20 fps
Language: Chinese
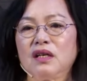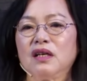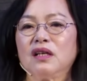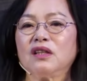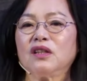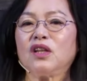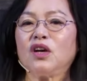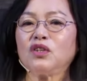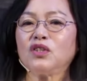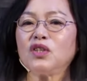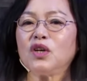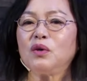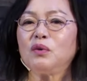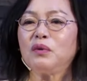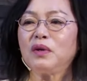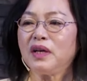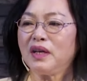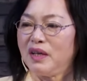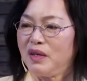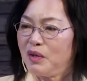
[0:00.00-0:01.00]
到教
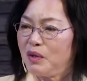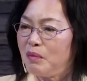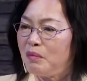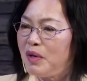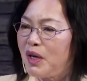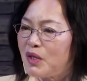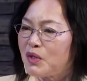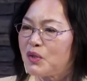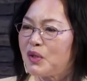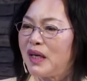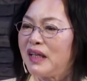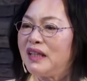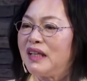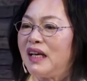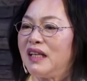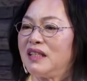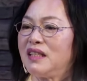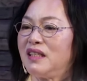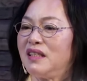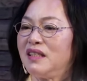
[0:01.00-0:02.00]
会我们要穿戴
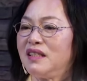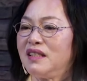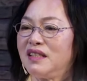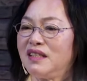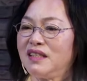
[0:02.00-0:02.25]
整齐。